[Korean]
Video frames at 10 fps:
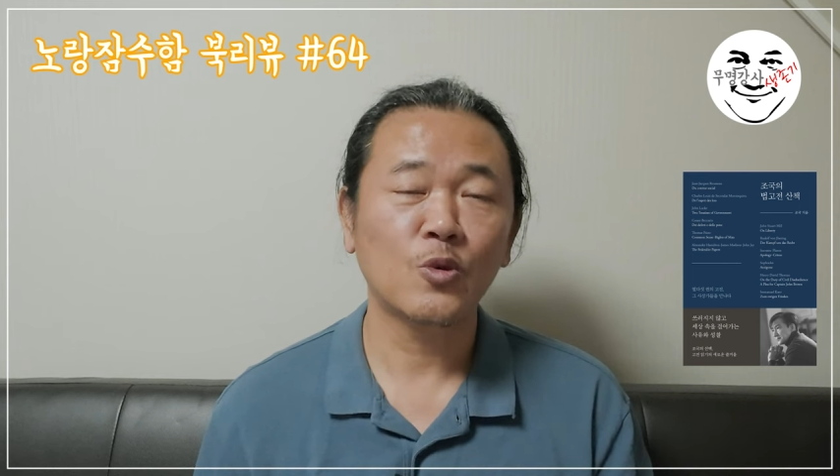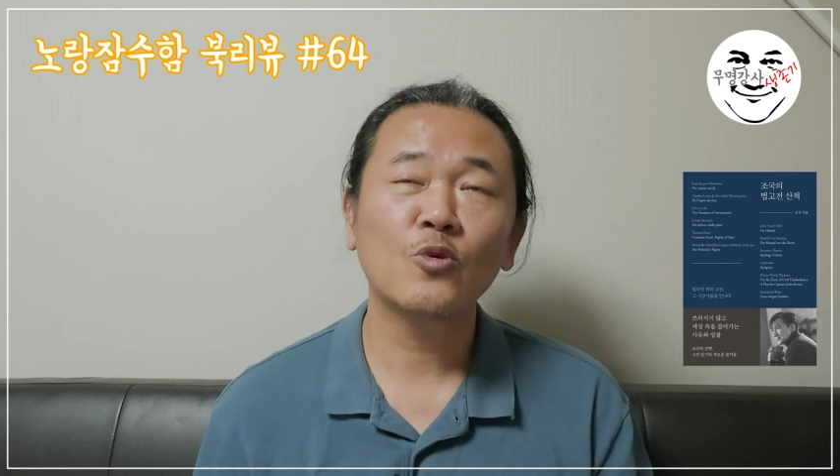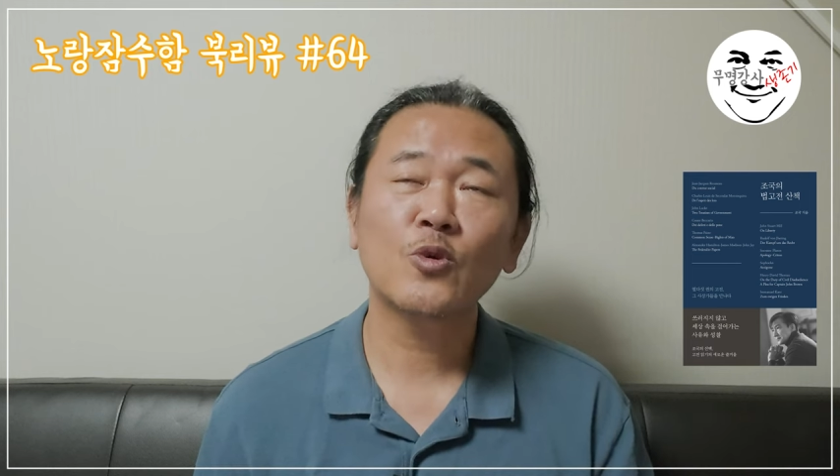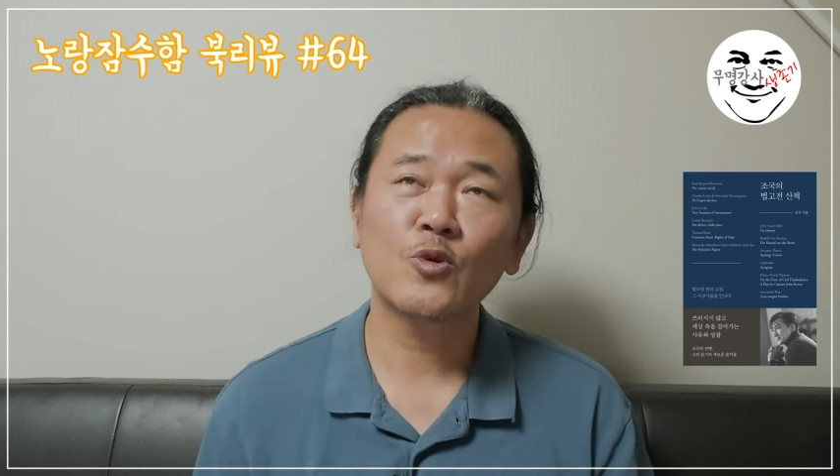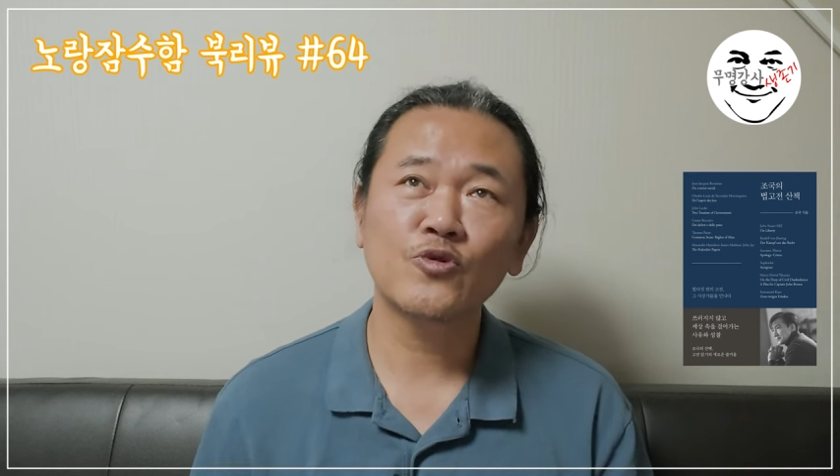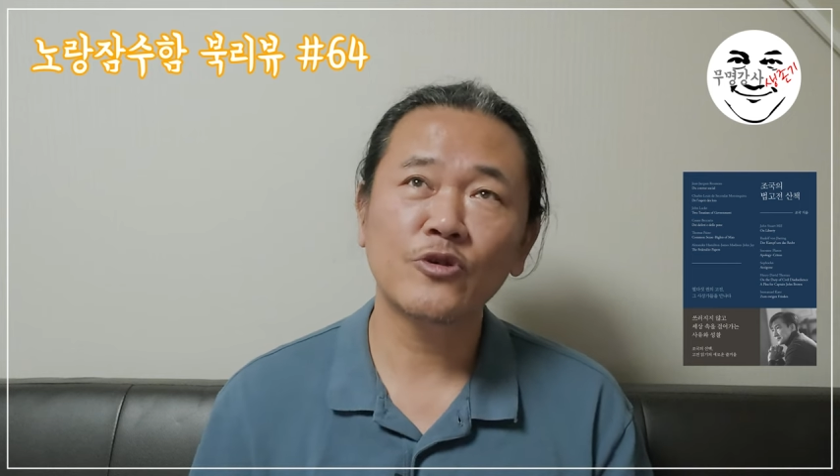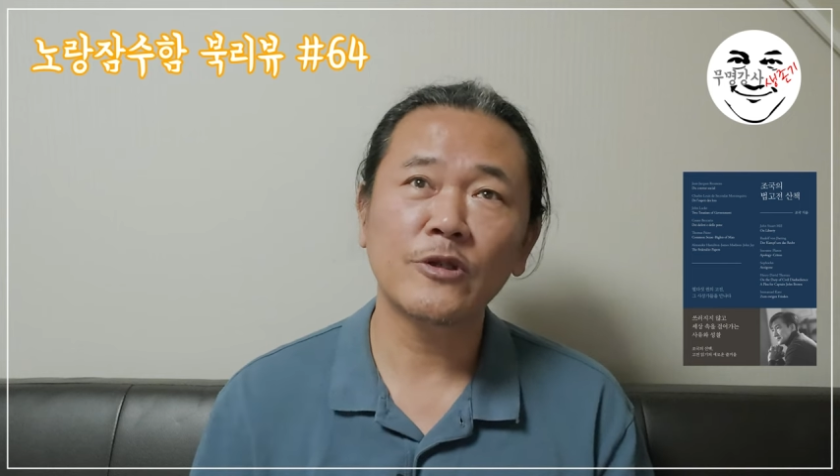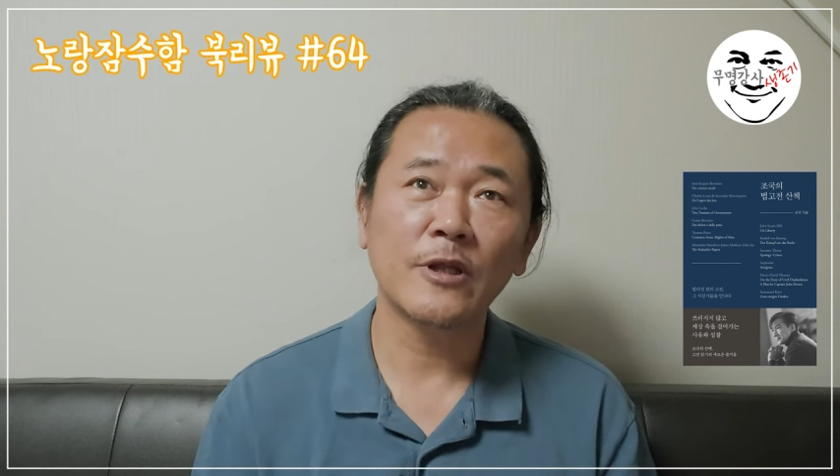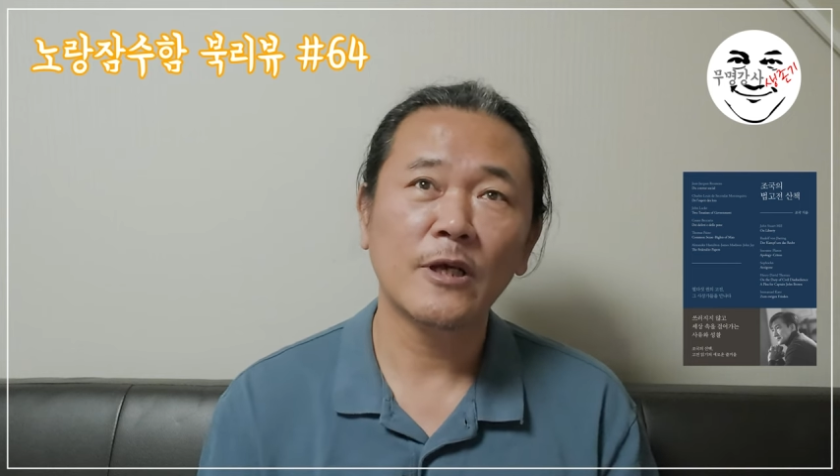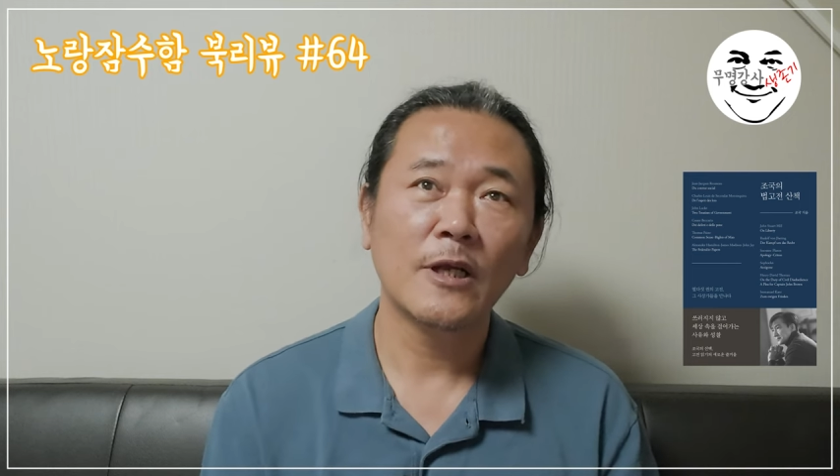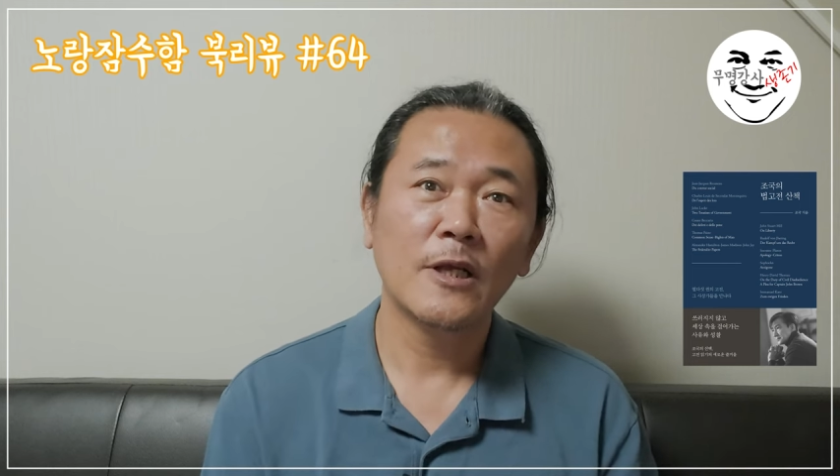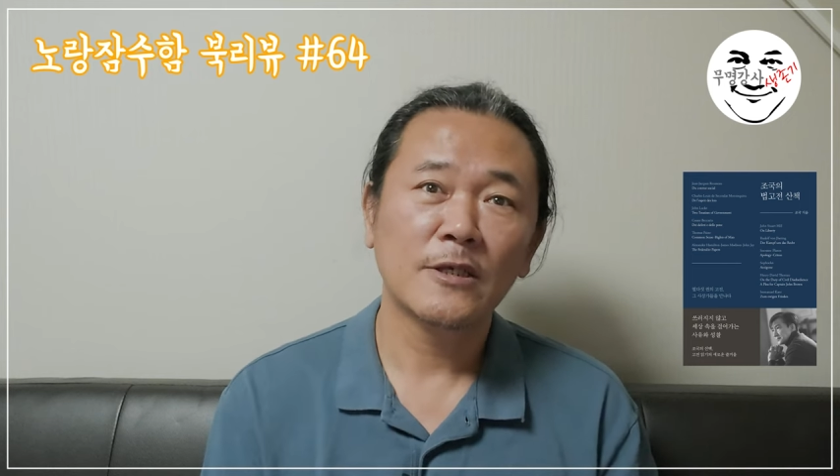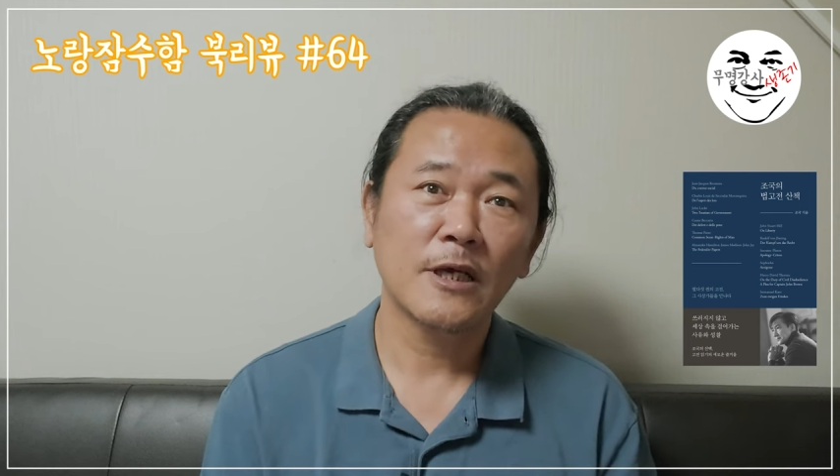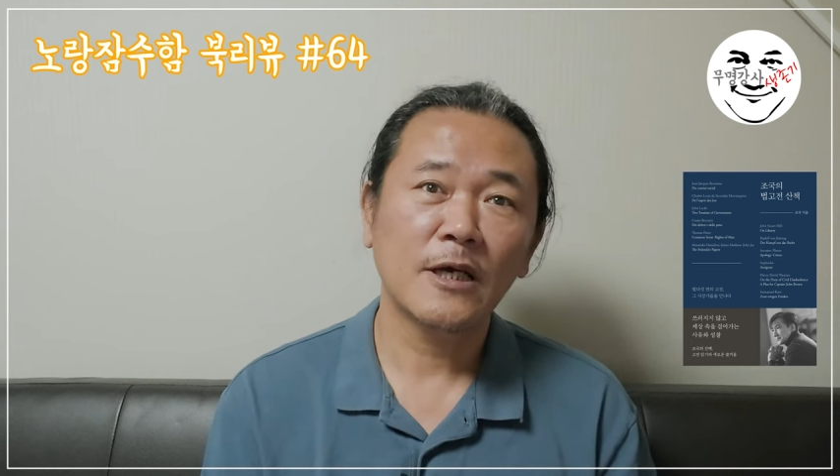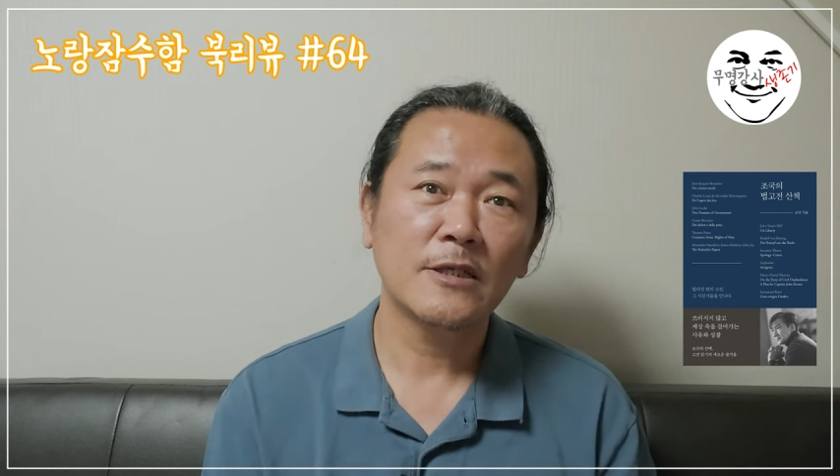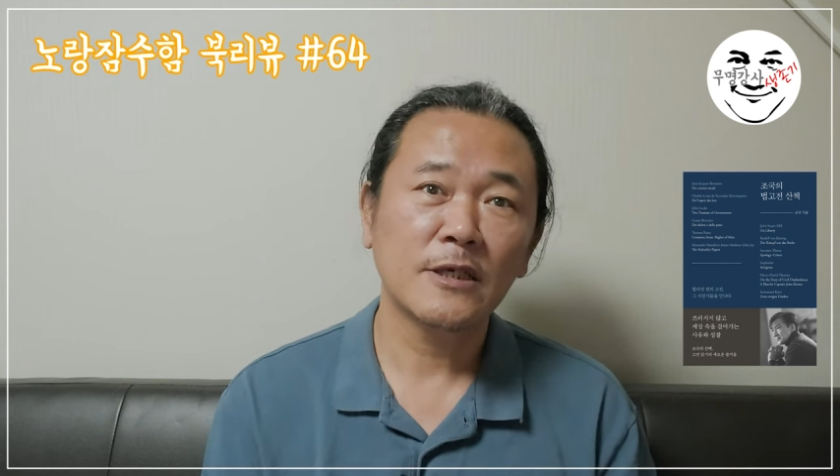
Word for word: 조국 교수는 제가